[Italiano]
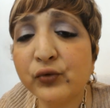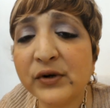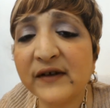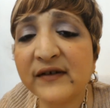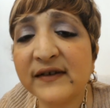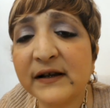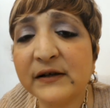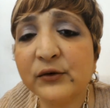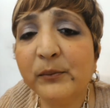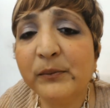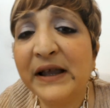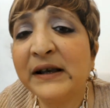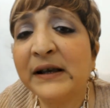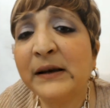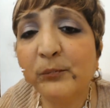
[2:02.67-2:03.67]
che stanno
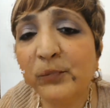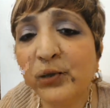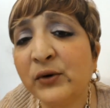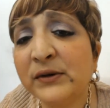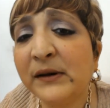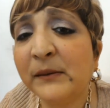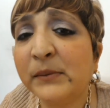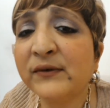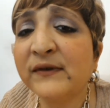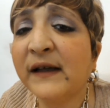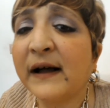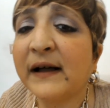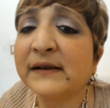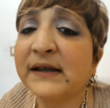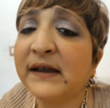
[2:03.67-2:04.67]
bene alle bionde
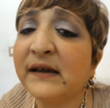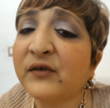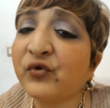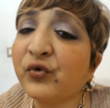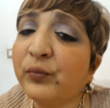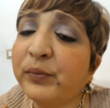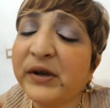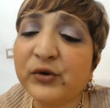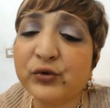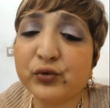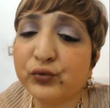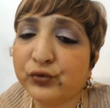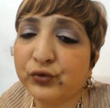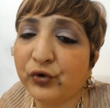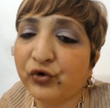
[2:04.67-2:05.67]
abbronzate e
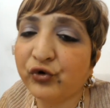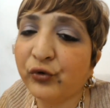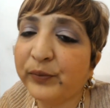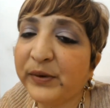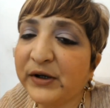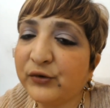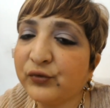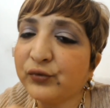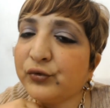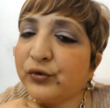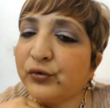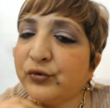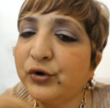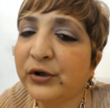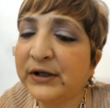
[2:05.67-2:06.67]
soprattutto
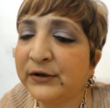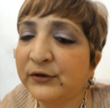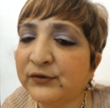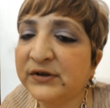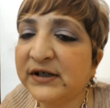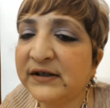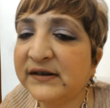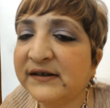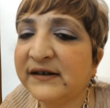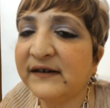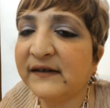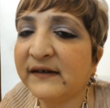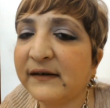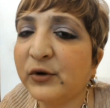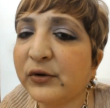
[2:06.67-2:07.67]
soprattutto donano
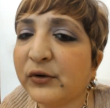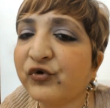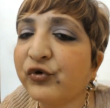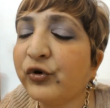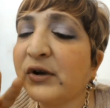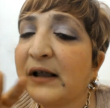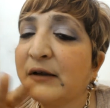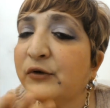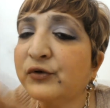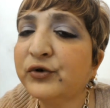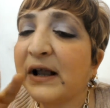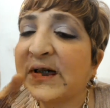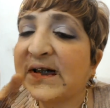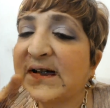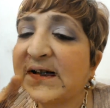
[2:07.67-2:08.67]
tantissimo il rosso
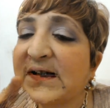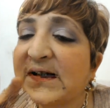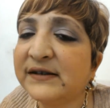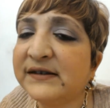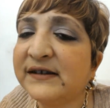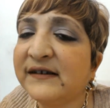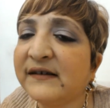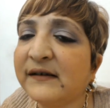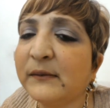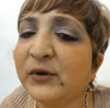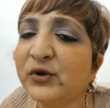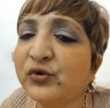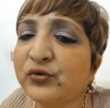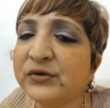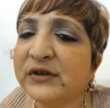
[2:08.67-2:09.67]
corallo dona tantissimo
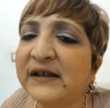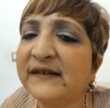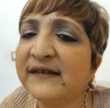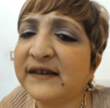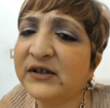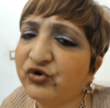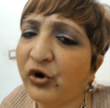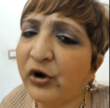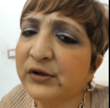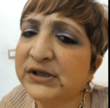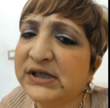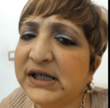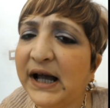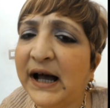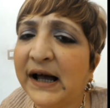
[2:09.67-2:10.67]
in tutte le
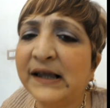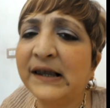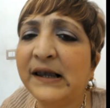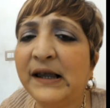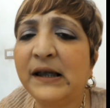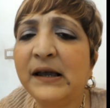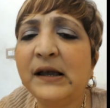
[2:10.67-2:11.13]
stagioni alle